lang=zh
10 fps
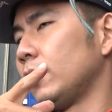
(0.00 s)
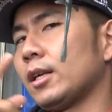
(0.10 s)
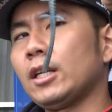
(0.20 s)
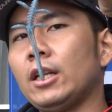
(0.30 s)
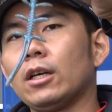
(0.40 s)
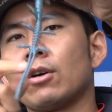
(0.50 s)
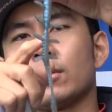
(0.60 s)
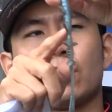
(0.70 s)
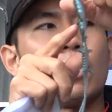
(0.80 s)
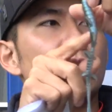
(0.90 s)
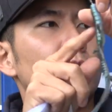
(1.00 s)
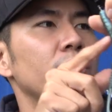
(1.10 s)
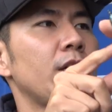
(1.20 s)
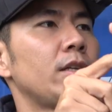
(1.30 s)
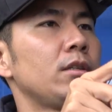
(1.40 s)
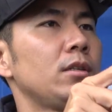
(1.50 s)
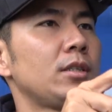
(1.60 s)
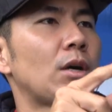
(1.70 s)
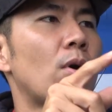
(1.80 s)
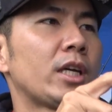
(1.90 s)
那些你的钩子钩在中间，
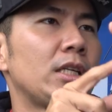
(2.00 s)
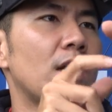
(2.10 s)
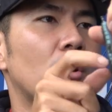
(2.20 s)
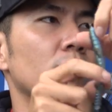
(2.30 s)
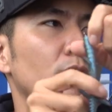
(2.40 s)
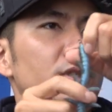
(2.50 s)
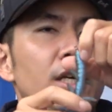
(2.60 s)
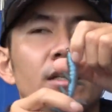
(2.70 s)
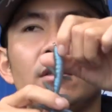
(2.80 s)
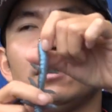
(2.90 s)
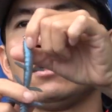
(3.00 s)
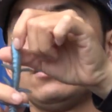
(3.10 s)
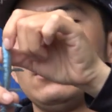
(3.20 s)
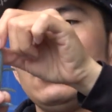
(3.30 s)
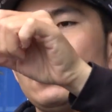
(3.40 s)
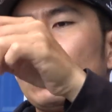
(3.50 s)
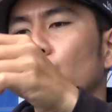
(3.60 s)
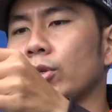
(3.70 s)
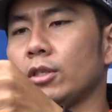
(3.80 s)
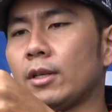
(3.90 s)
像 w a k i 一样钩中间。那
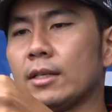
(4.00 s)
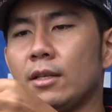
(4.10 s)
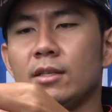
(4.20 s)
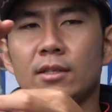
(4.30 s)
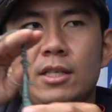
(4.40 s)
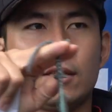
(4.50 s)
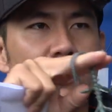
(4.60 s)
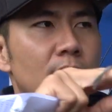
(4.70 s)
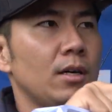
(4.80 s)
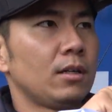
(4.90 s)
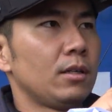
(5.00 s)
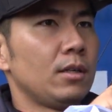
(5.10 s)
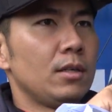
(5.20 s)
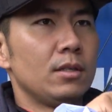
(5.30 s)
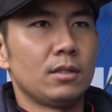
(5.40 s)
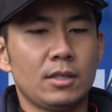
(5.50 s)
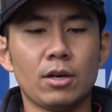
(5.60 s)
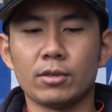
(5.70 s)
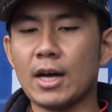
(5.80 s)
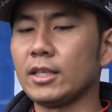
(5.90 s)
落水之后它是很直立式的，只
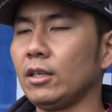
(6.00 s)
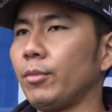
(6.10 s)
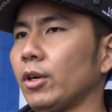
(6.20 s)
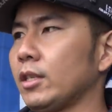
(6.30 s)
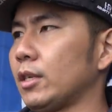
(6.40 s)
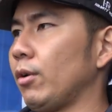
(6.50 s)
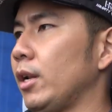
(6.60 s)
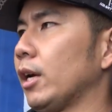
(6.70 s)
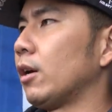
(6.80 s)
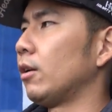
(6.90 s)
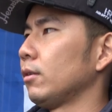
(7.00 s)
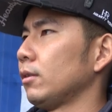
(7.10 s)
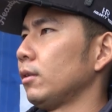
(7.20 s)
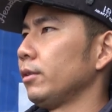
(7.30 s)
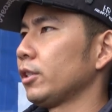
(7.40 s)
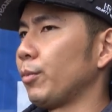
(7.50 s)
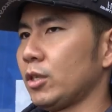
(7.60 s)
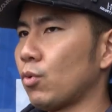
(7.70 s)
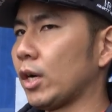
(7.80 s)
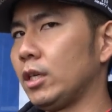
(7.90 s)
要有插线我们都可以称为 Necko，就不
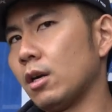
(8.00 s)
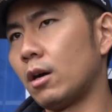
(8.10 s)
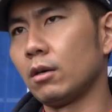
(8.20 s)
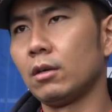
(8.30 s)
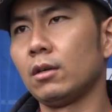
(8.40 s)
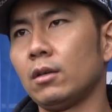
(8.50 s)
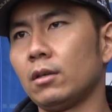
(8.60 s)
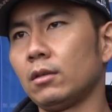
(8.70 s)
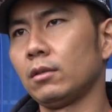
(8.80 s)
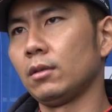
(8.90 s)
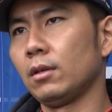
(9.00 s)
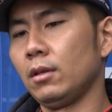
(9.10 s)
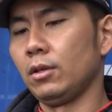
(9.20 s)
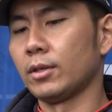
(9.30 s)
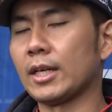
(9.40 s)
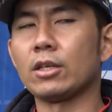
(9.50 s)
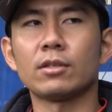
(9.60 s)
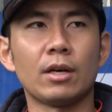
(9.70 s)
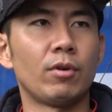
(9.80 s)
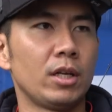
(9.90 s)
是 w a k i 咯。有插线就
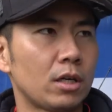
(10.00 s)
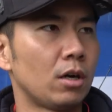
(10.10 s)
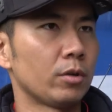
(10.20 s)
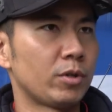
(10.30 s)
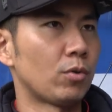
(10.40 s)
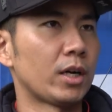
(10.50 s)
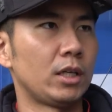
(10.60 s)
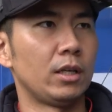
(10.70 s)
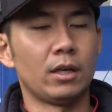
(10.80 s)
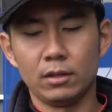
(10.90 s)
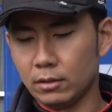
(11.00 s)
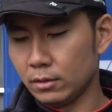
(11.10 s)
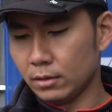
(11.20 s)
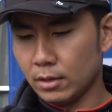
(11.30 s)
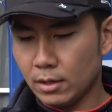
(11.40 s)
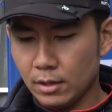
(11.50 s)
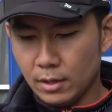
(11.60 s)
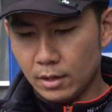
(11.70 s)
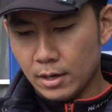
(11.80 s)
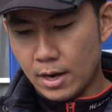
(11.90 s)
成为 Necko，就不是 w a k i 的。
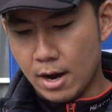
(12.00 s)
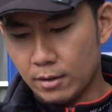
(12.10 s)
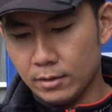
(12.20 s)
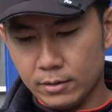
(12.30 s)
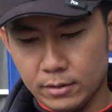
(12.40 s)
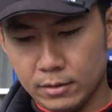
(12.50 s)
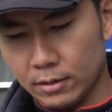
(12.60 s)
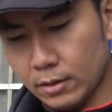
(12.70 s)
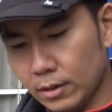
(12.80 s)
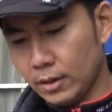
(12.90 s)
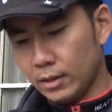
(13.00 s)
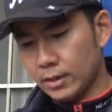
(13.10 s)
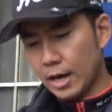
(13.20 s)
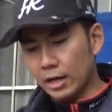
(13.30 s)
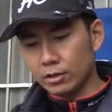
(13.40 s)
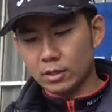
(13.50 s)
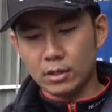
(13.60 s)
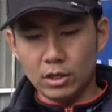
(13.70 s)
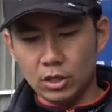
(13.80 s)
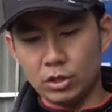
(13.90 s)
好，再就
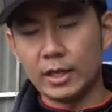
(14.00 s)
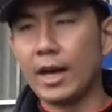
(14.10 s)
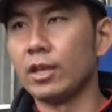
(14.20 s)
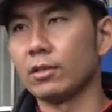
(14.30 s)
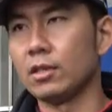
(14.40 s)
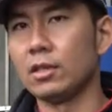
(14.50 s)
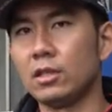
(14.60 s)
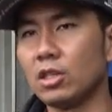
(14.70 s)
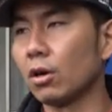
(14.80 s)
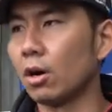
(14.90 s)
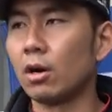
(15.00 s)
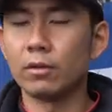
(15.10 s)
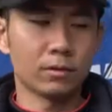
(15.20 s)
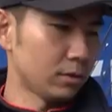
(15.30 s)
是黑就是鸡头钩，